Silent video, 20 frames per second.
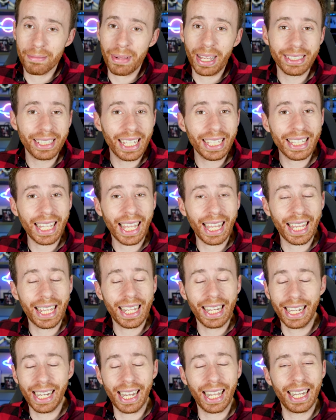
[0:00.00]
ma data
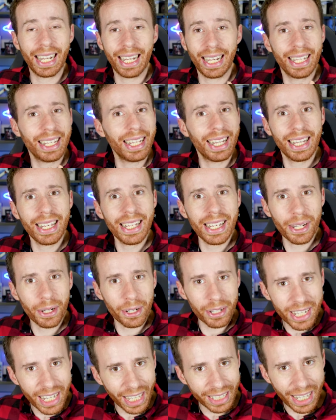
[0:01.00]
l-
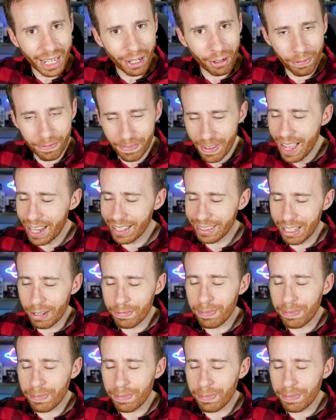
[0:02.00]
l'ironia dell'offerta,